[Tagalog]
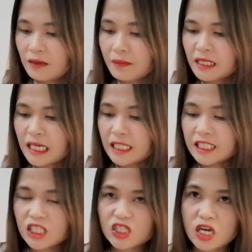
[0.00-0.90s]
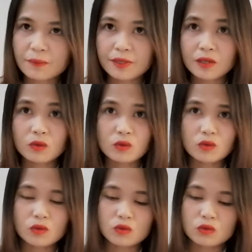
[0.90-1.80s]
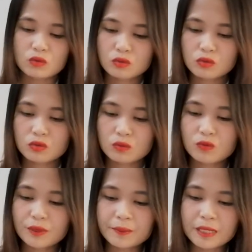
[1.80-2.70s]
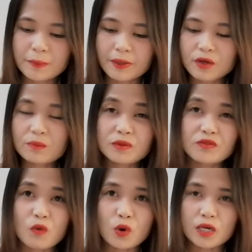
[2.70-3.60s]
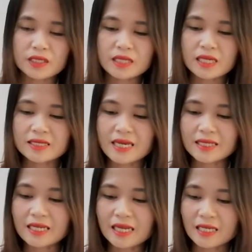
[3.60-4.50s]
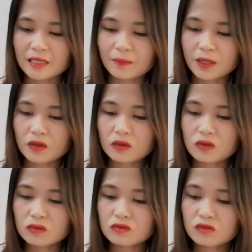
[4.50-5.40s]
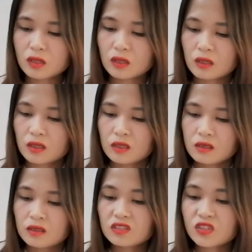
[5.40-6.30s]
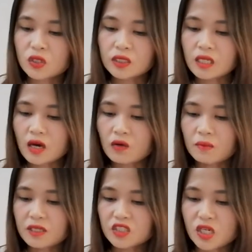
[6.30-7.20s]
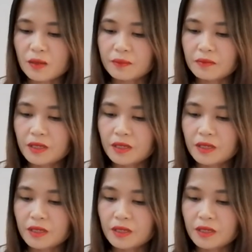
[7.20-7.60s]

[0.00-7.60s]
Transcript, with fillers: Madalas sa Shopee ako bumibili. Pero before, sa Lazada lagi. Pero nung nag-start na akong mag-Shopee,